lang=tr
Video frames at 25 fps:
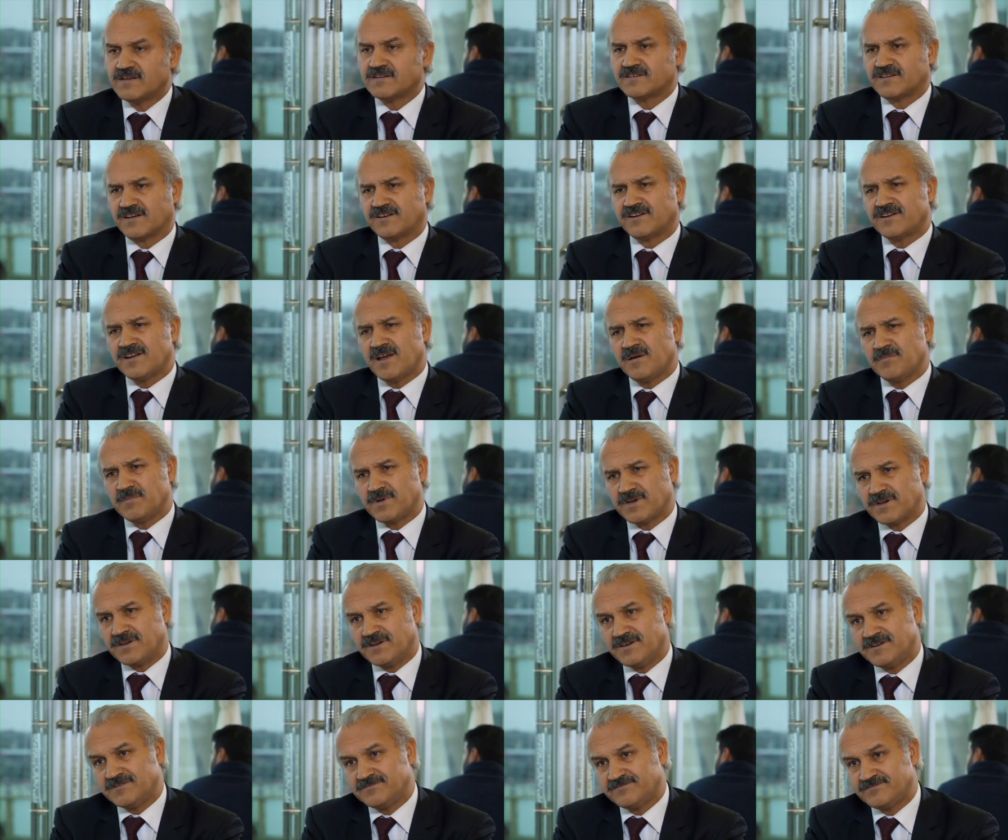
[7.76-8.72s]
Tanınan
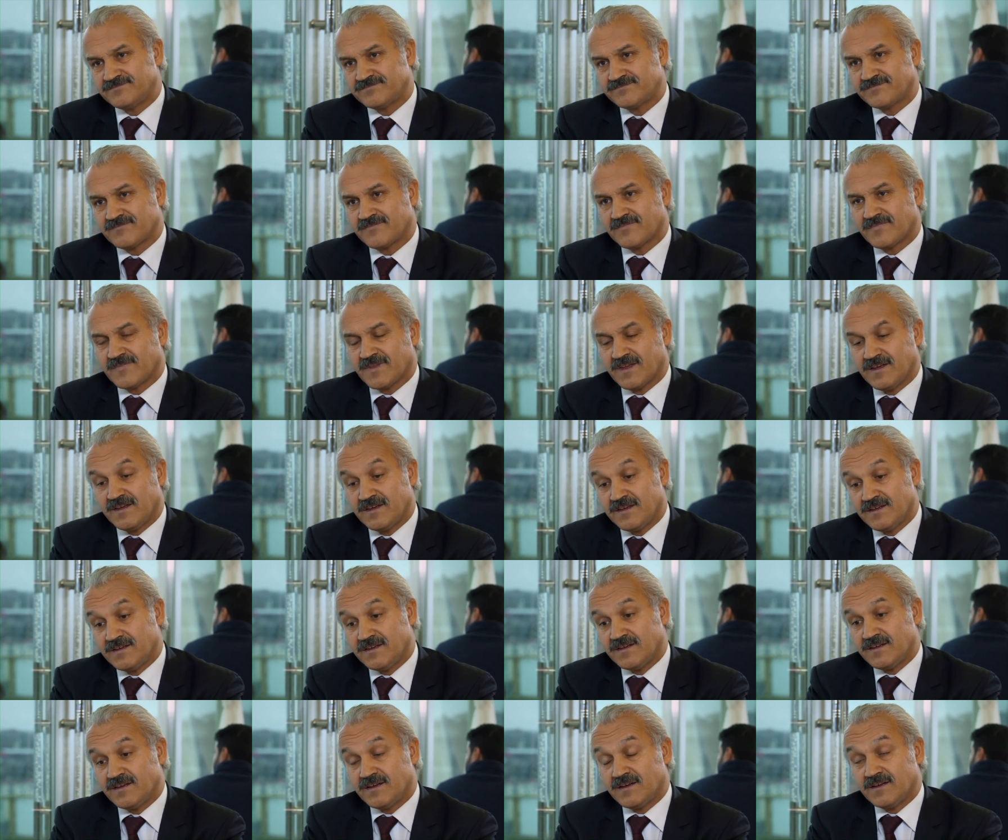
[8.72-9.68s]
biri.
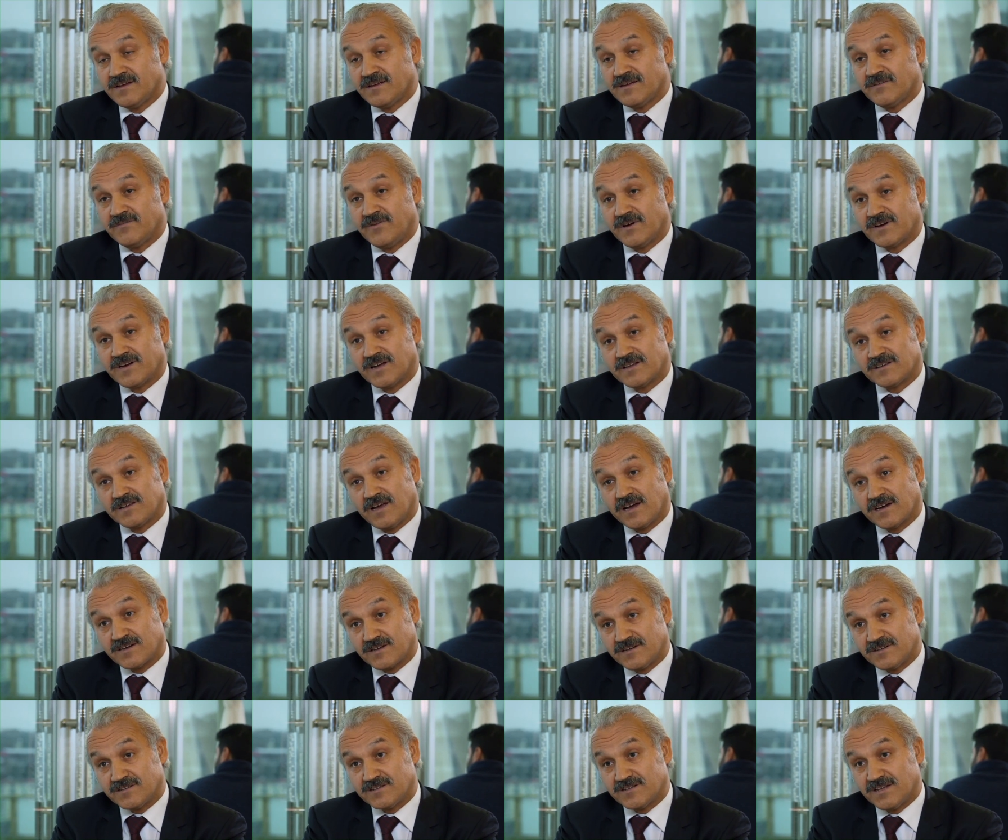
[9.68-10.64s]
Fakat
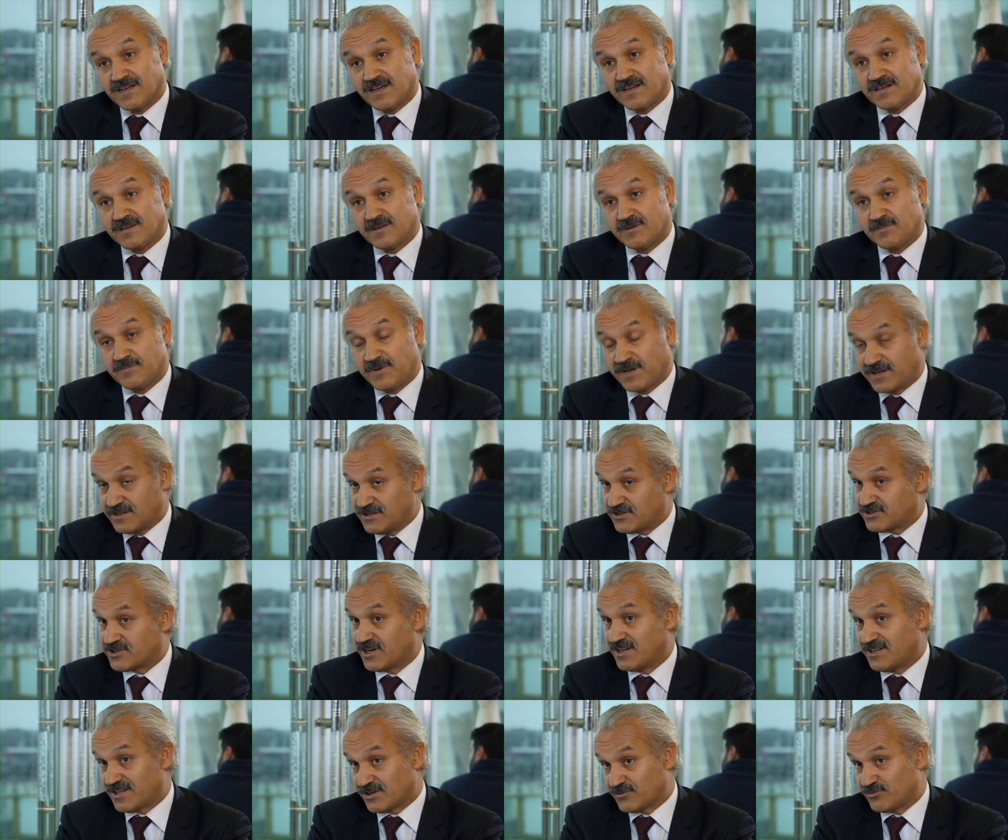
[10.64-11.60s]
hakkında pek iyi
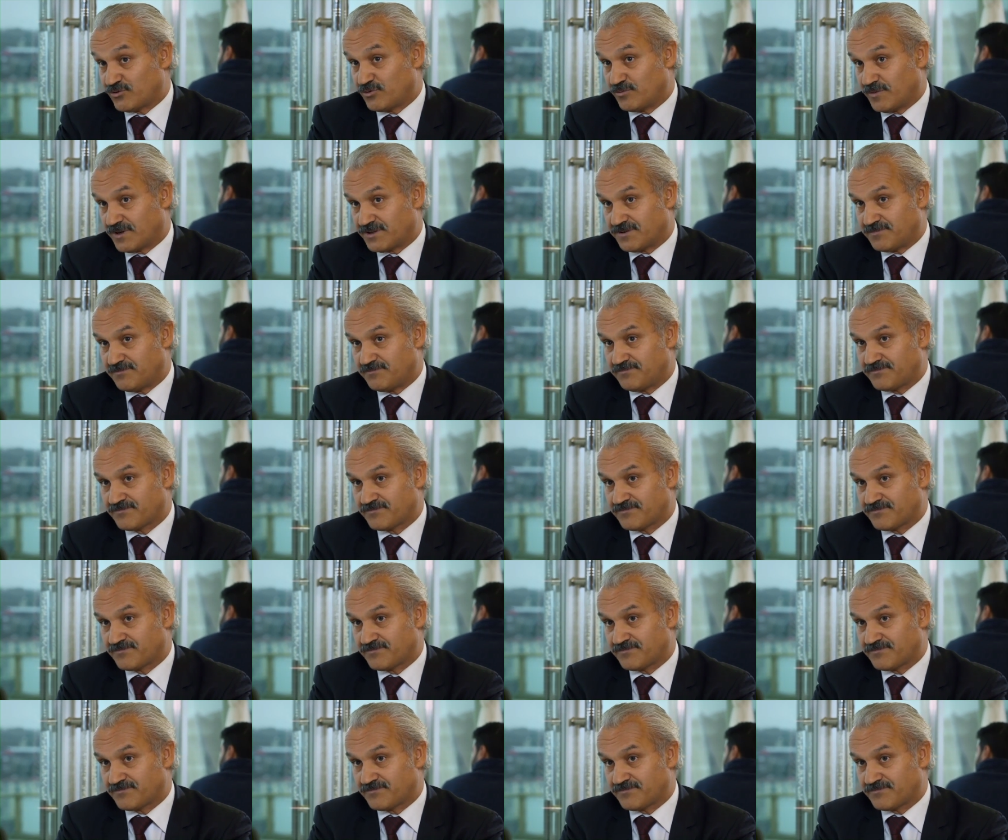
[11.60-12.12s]
şeyler duymadım.